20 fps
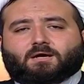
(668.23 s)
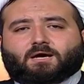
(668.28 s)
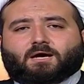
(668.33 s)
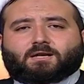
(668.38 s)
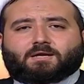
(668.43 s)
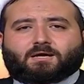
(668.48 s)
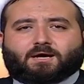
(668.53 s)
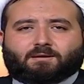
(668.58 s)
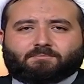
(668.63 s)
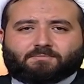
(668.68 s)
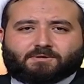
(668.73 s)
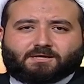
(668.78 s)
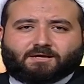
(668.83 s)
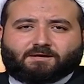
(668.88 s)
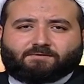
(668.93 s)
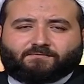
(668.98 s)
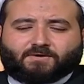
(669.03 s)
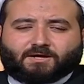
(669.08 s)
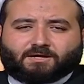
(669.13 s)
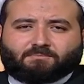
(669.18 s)
انا عم
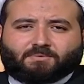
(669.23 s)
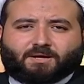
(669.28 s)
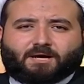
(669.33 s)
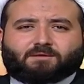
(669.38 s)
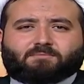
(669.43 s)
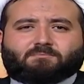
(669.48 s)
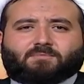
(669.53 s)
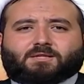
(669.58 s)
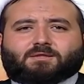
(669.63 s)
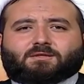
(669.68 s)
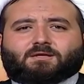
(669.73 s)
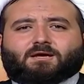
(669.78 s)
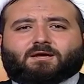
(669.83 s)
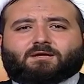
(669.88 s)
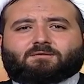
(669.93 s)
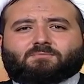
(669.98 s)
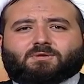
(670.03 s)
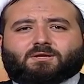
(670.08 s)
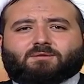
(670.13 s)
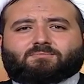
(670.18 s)
كيفك بعد ما انتهيت من